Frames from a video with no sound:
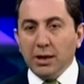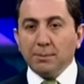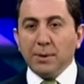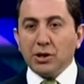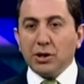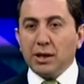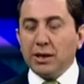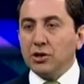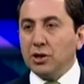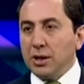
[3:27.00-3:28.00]
Beş tane
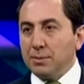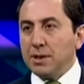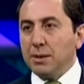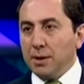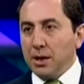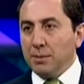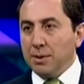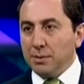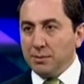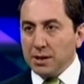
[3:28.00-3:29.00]
ilçelerimizle
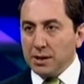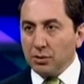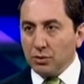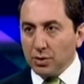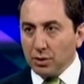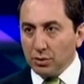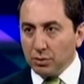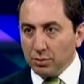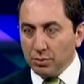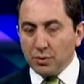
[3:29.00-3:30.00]
beraber meslek yüksek
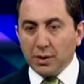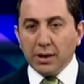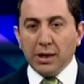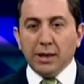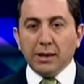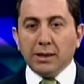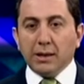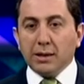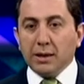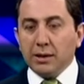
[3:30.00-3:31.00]
okulumuz var. İki
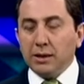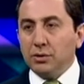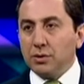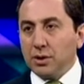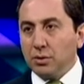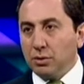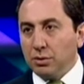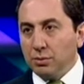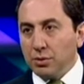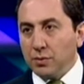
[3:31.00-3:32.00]
tane yüksek
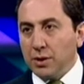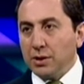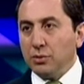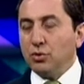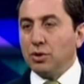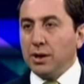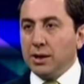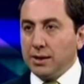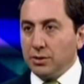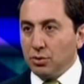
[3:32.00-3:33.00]
okulumuz var. Üç tane
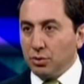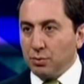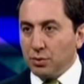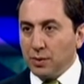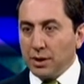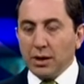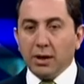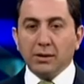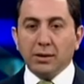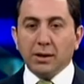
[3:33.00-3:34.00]
enstitümüz var.
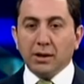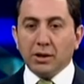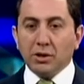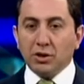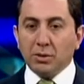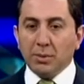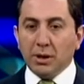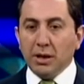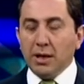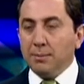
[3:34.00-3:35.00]
Altı tane araştırma
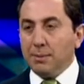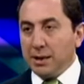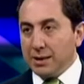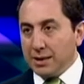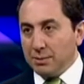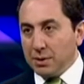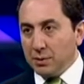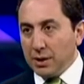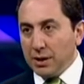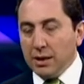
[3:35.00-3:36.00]
merkezimiz
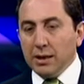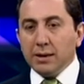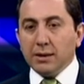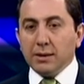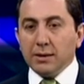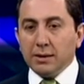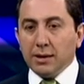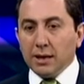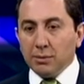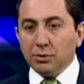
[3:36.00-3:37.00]
var. Ee,
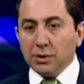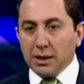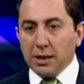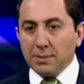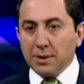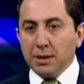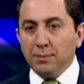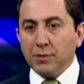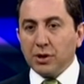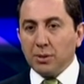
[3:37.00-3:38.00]
yani bunların
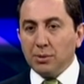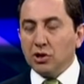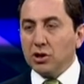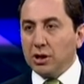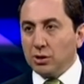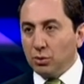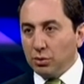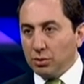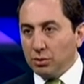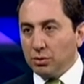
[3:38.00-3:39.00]
hepsinin tabii içleri
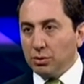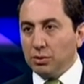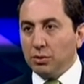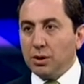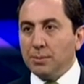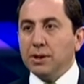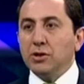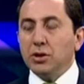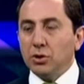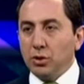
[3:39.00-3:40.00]
dolu e,
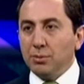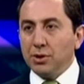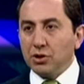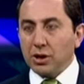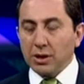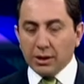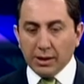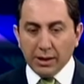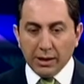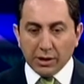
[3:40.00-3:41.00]
olabildiğince yoğun bir
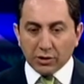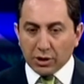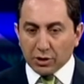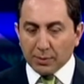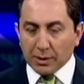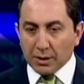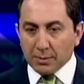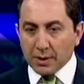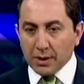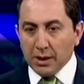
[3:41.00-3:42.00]
şekilde
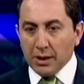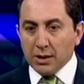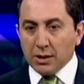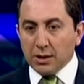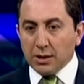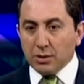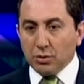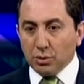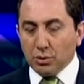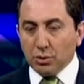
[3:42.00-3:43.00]
çalışmalarımızı e,
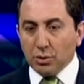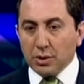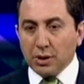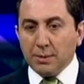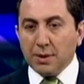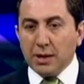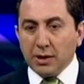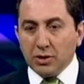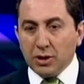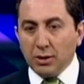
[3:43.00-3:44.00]
sürdürüyoruz. Tabii
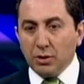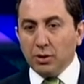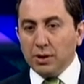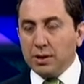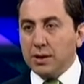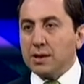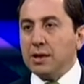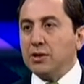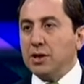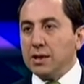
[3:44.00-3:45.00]
sadece ön lisans lisans
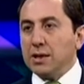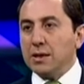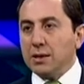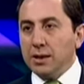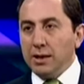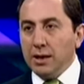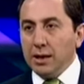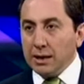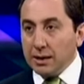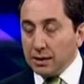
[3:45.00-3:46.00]
sadece lisans değil,
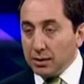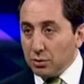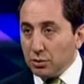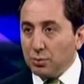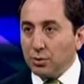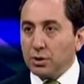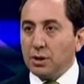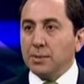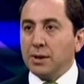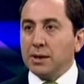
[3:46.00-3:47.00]
lisansüstü
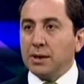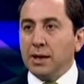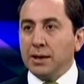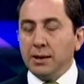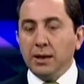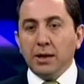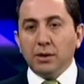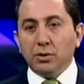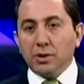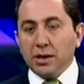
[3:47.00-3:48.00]
programlarına da yani
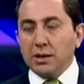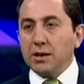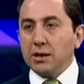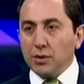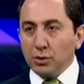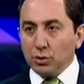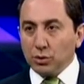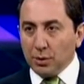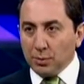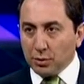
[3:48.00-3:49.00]
yüksek lisans ve
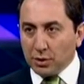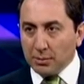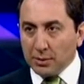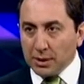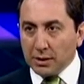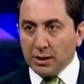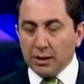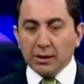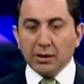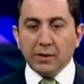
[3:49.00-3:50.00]
doktora programlarına da
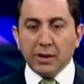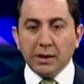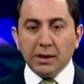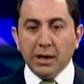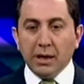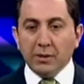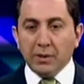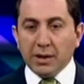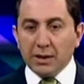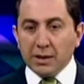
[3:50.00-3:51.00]
ağırlık verdik
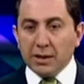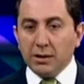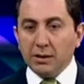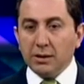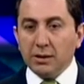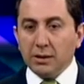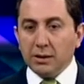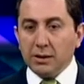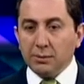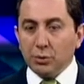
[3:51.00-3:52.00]
ve hızla e,
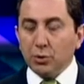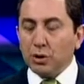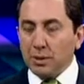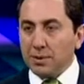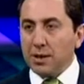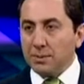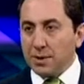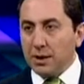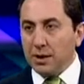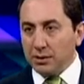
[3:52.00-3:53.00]
program
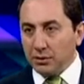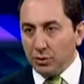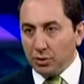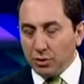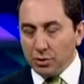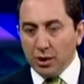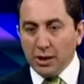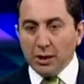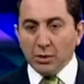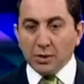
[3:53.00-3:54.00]
sayımızı artırıyoruz.
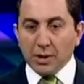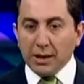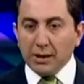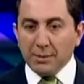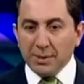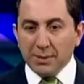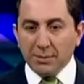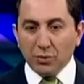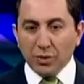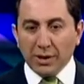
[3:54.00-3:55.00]
Özellikle
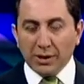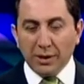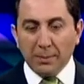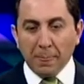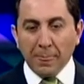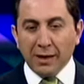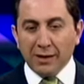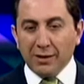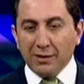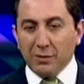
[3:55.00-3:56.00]
bizim şu anda
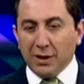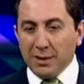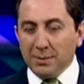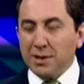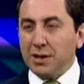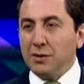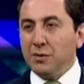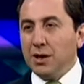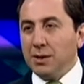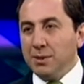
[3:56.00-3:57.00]
e, valimiz, sayın
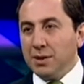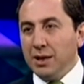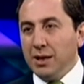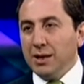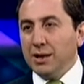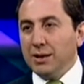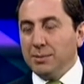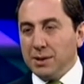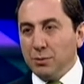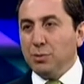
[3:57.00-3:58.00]
valimiz e,
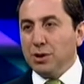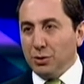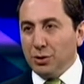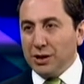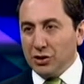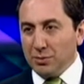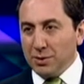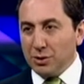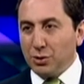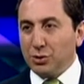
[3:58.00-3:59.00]
bizim bir
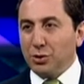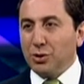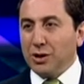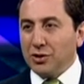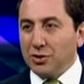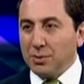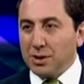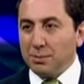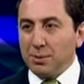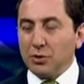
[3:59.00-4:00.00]
öğrencimiz, doktor
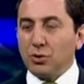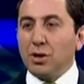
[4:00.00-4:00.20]
öğrencimiz, pek çok